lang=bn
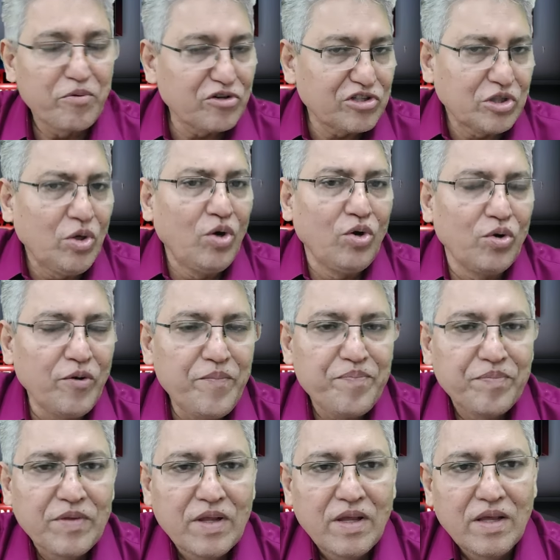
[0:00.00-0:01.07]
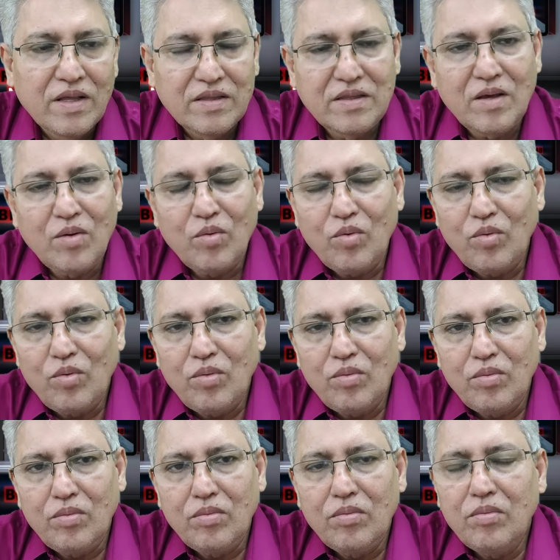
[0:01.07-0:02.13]
প্রশ্ন হলো যে
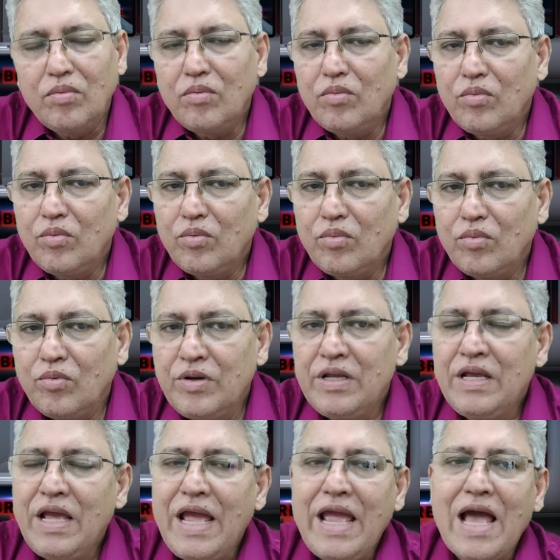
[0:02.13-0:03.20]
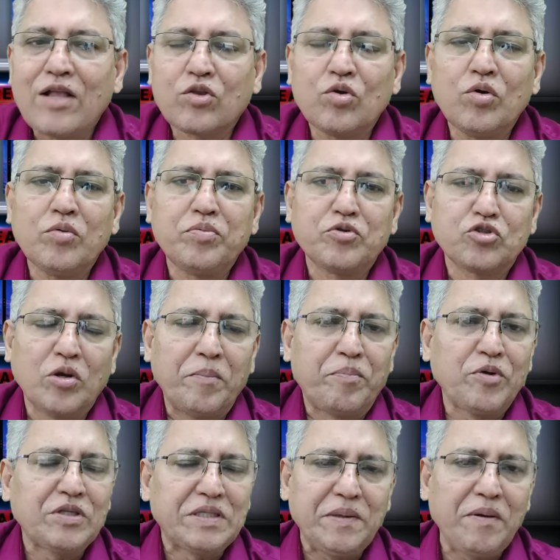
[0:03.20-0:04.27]
উনি এই এত
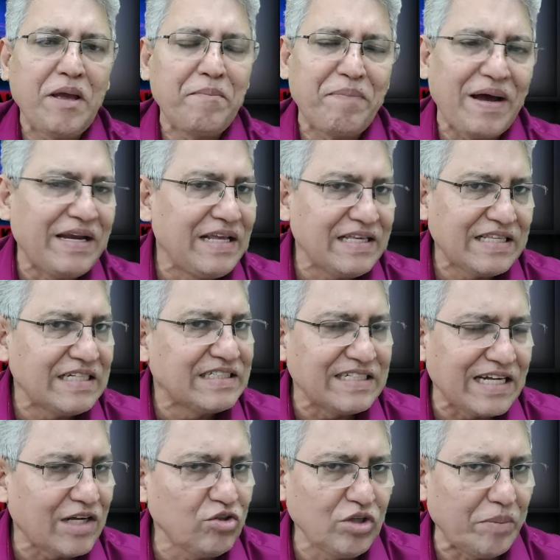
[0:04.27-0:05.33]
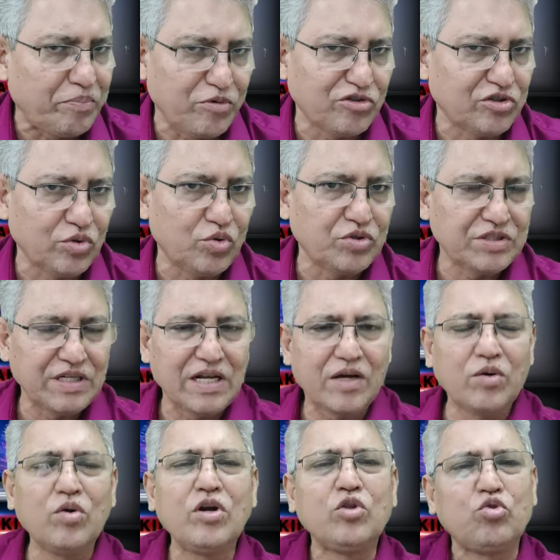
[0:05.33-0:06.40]
সম্পদ কীভাবে বানিয়েছেন সেটা কিন্তু আমি প্রশ্ন করছি না
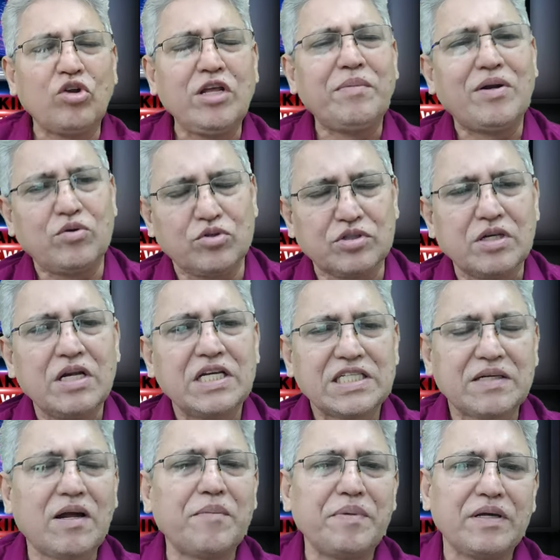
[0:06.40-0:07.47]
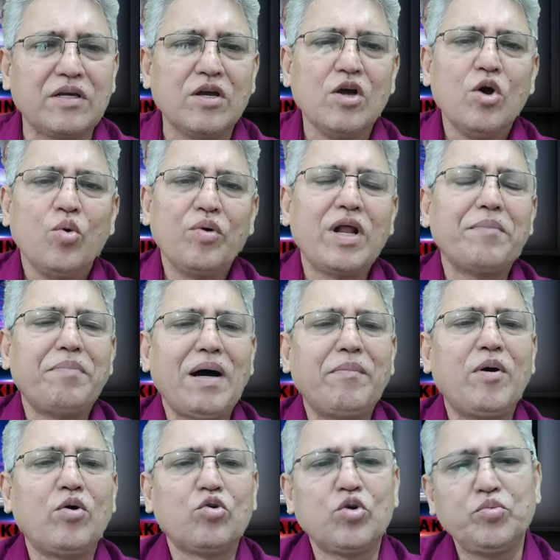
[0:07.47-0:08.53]
কারণ উনি ধনী মানুষ স্বাভাবিক ওনার
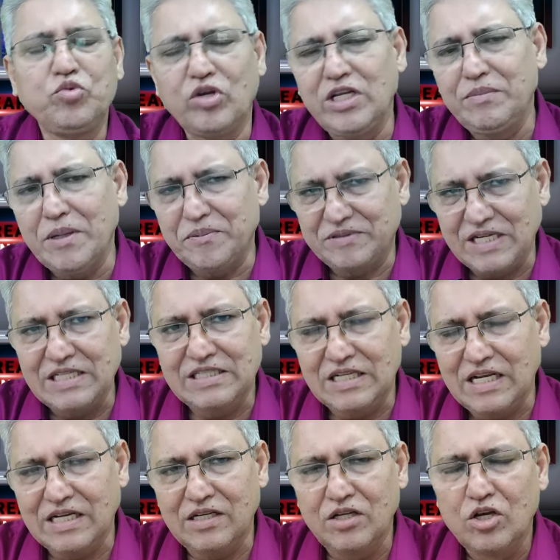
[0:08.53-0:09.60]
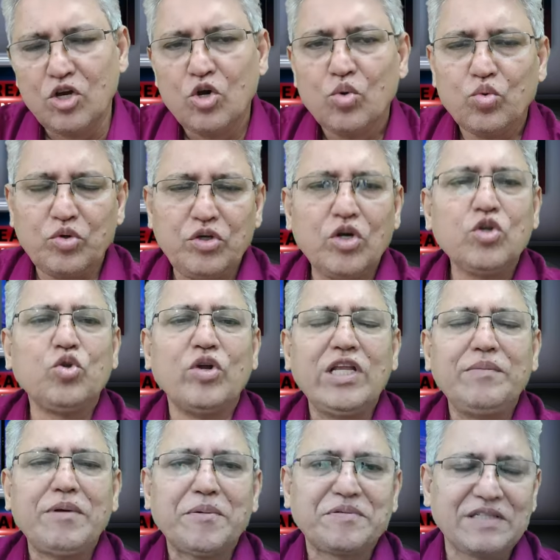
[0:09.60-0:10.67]
বাবাও খুব ধনী ব্যবসায়ী ছিলেন উনিও
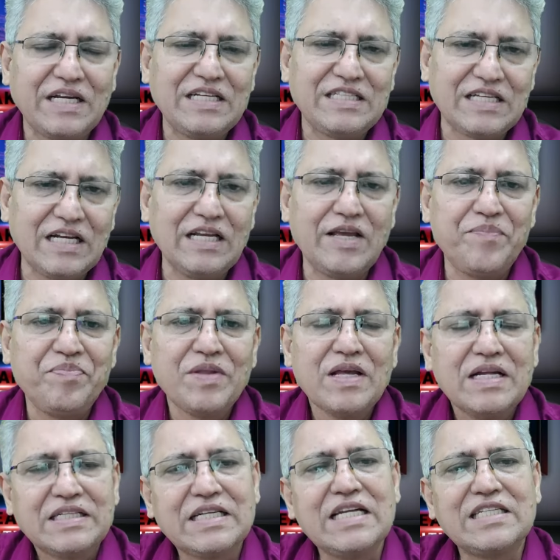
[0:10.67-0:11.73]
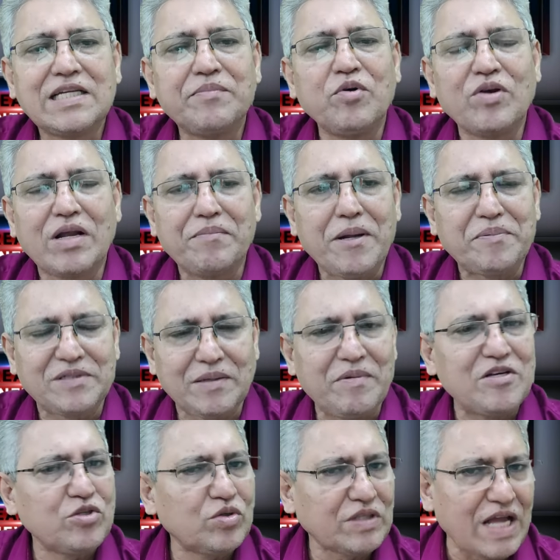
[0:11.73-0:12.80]
ধনী ব্যবসায়ীর ছেলে সেই হিসেবে ওনার ব্যবসা
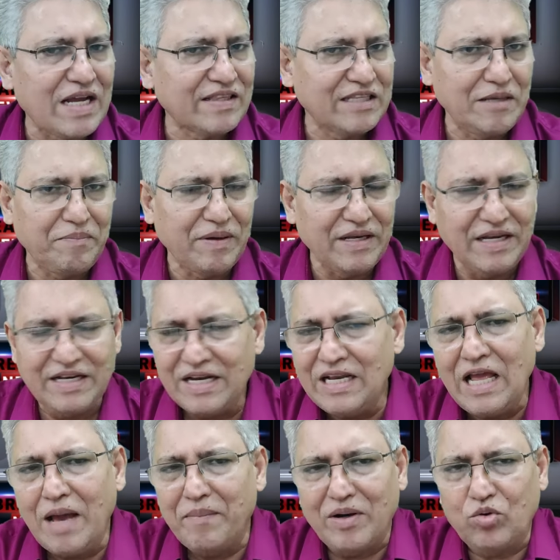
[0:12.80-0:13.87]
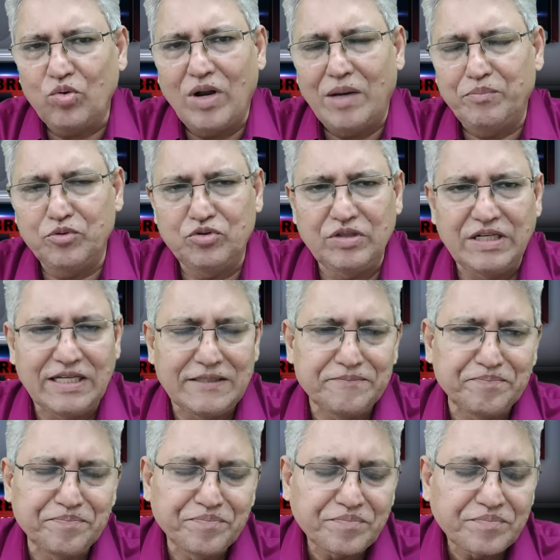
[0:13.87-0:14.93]
বাণিজ্য থাকতেই পারে এটা নিয়ে আমার কোনো আপত্তি নেই